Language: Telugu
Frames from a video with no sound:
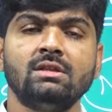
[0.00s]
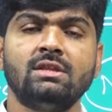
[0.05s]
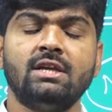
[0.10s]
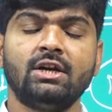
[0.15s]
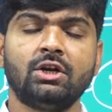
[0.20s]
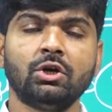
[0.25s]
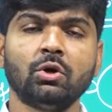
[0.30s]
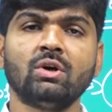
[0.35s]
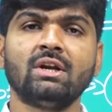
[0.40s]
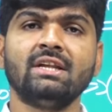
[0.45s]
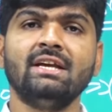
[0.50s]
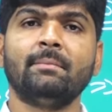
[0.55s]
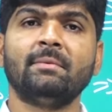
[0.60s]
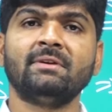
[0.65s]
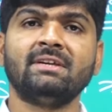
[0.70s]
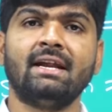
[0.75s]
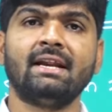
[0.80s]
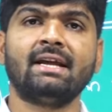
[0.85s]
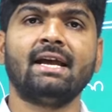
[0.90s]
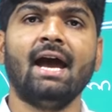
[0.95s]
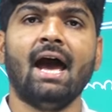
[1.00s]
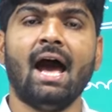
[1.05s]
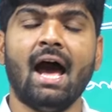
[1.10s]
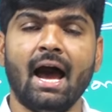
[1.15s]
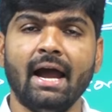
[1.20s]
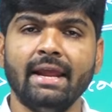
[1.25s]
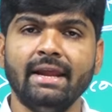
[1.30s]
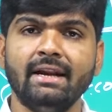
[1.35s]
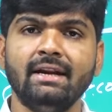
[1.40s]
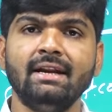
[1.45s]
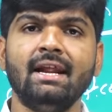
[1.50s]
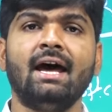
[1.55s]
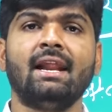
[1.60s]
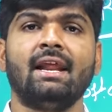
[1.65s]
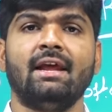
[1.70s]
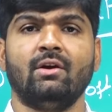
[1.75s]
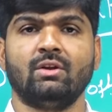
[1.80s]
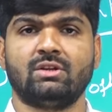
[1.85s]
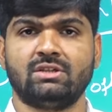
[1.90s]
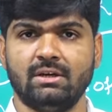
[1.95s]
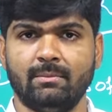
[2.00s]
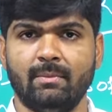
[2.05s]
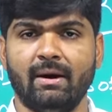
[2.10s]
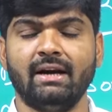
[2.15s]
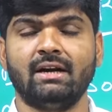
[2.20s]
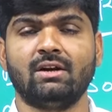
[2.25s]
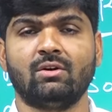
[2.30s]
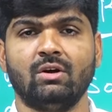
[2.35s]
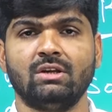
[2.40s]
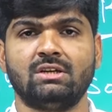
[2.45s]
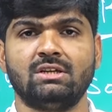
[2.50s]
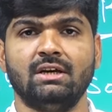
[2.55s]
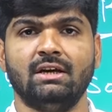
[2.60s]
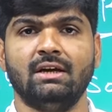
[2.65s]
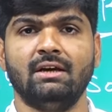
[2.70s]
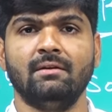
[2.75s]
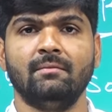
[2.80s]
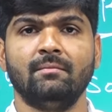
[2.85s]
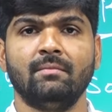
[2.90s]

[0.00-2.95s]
తిట్టుకుంటూ చెప్పేసరికి ఆ ఎన్ఆర్ఐ వచ్చి బయటకు వచ్చి